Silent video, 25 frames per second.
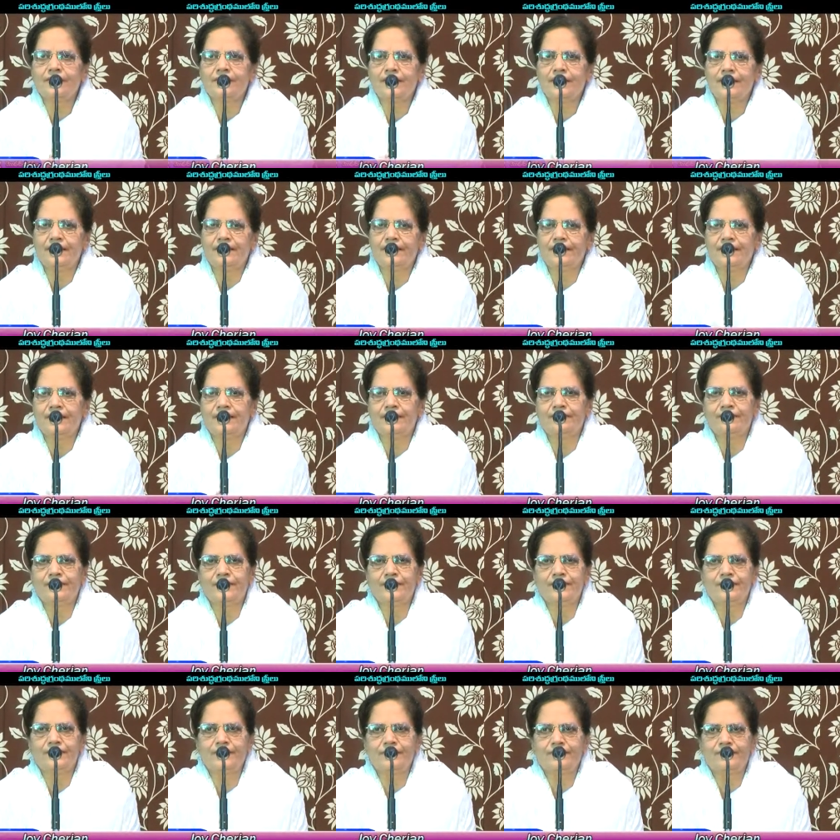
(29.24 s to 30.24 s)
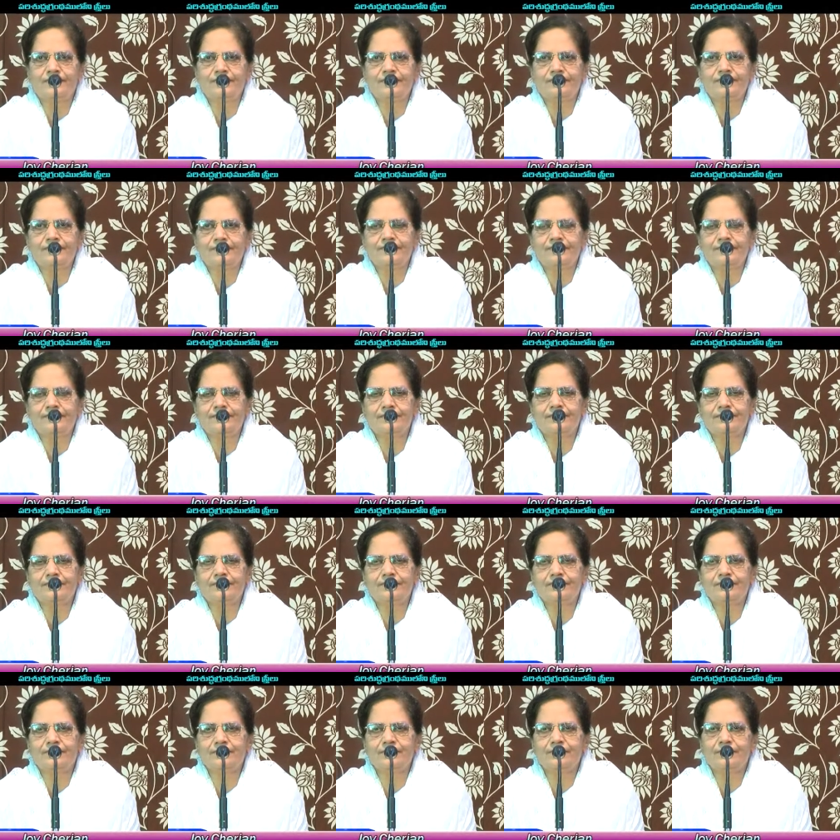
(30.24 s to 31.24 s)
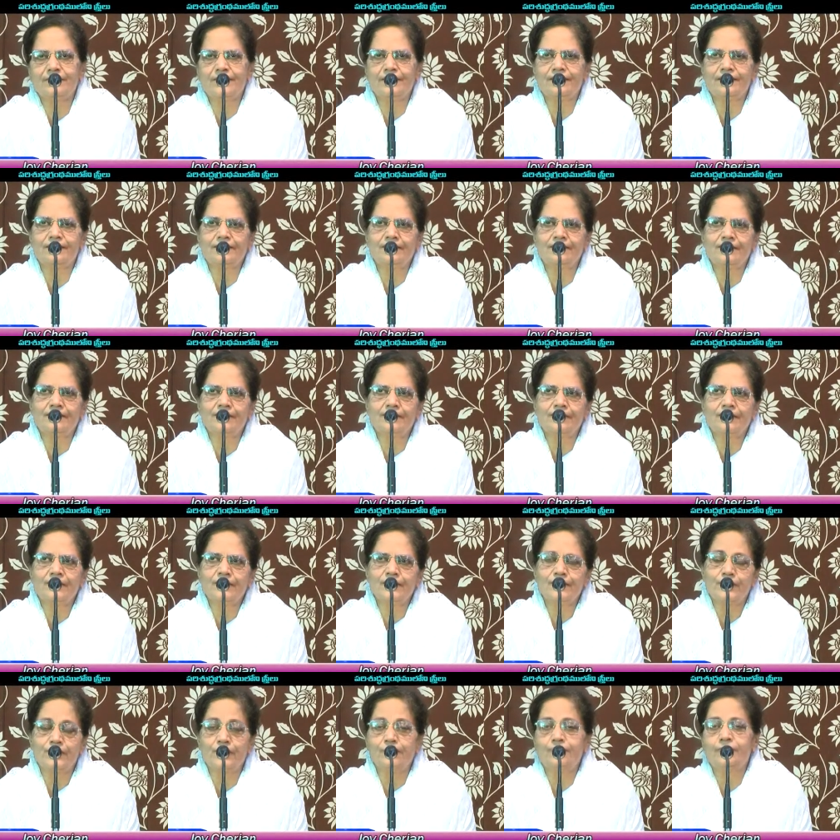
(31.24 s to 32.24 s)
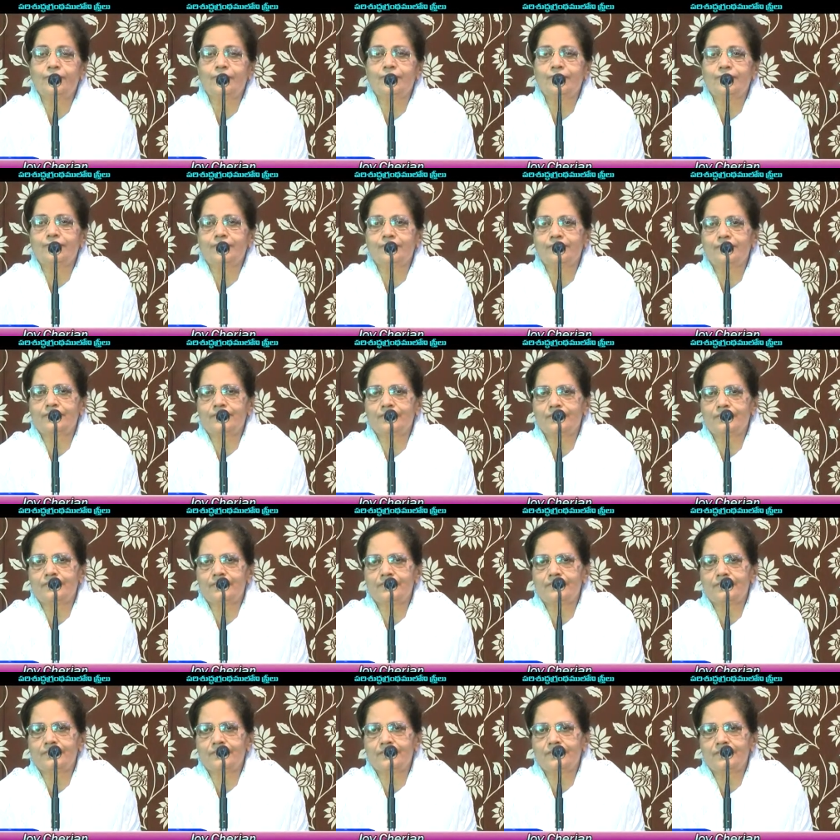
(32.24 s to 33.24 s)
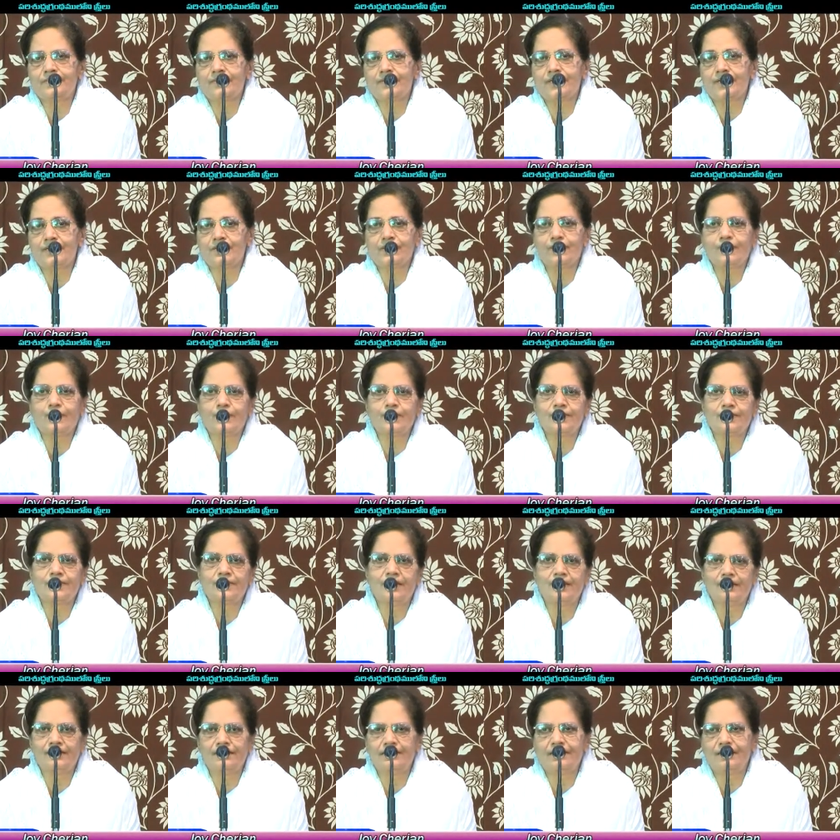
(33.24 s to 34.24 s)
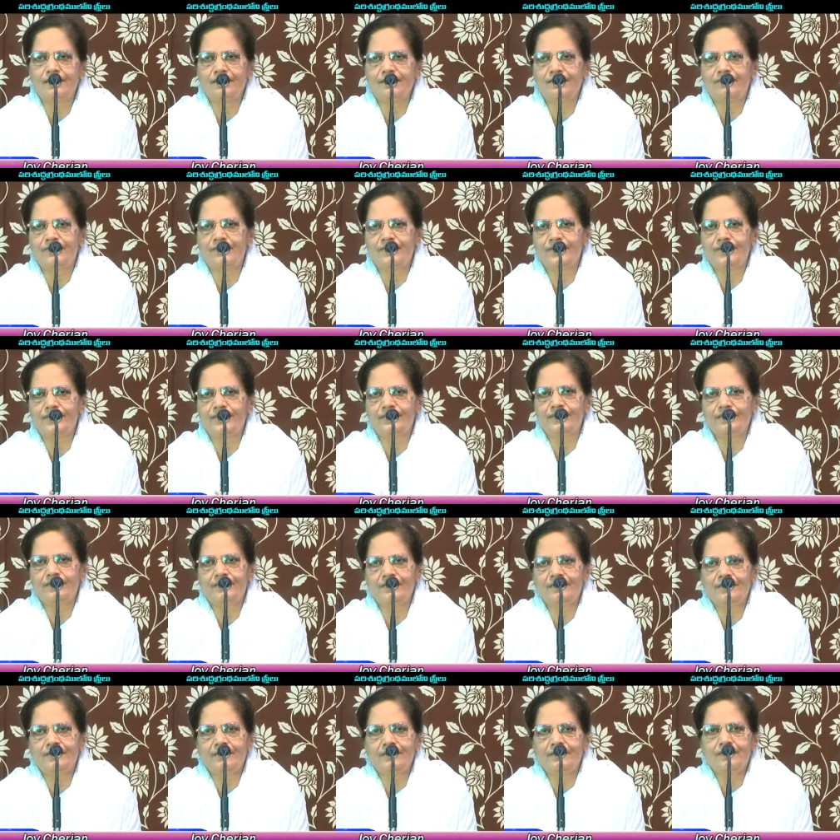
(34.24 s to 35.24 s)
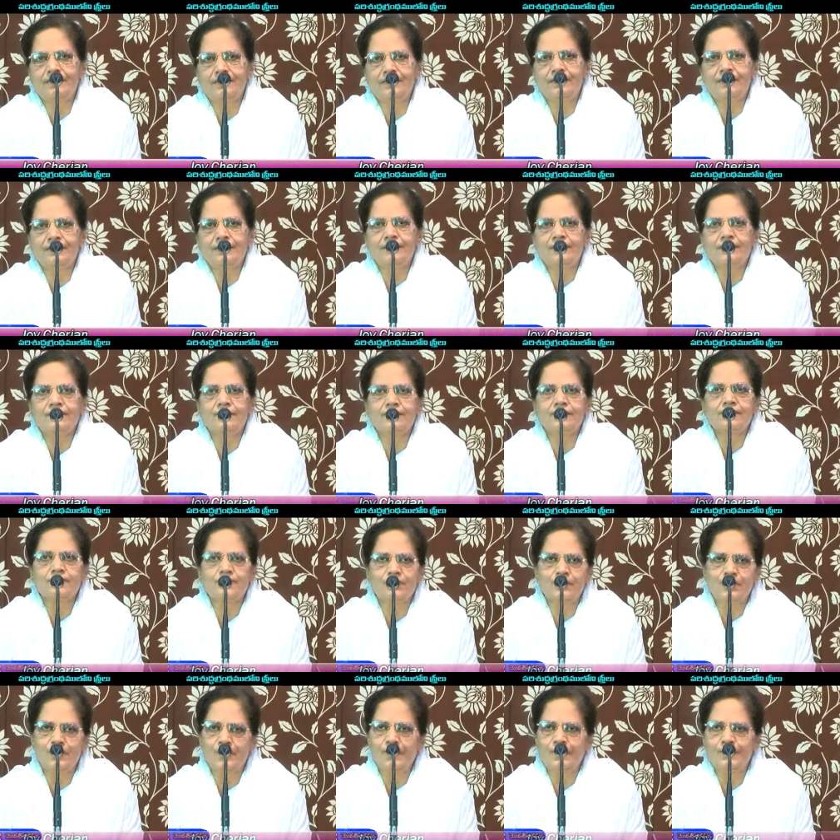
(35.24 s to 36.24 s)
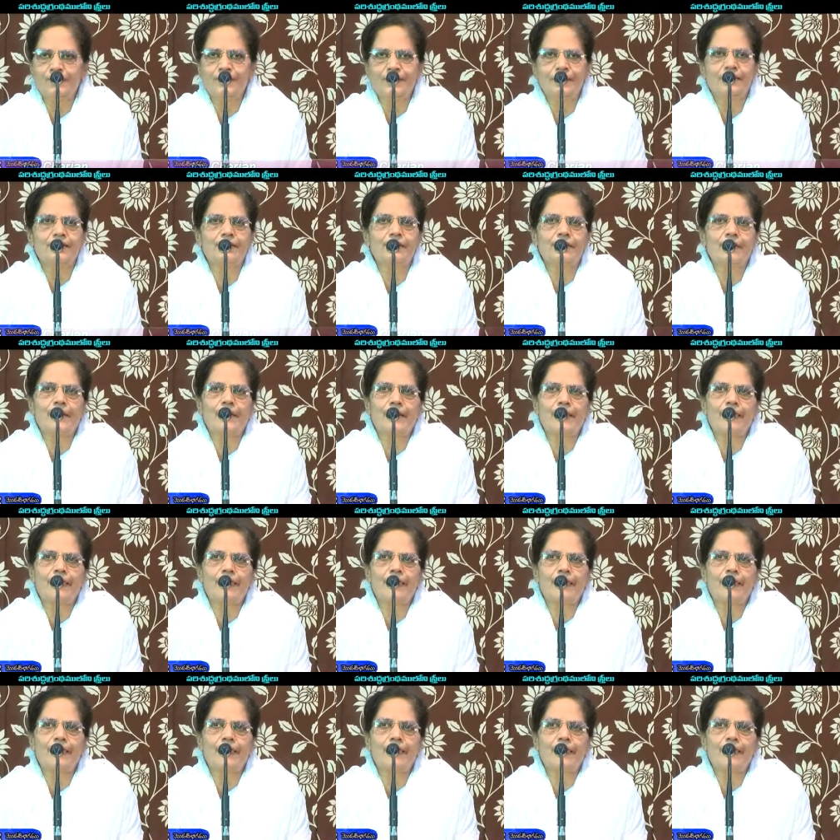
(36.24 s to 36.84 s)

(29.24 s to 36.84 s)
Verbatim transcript: కీర్తి లేని వారు ఉన్నారు మరి దేవుడు తన చేతిలో సాధనాలుగా వాడిన స్త్రీలు ఉన్నారు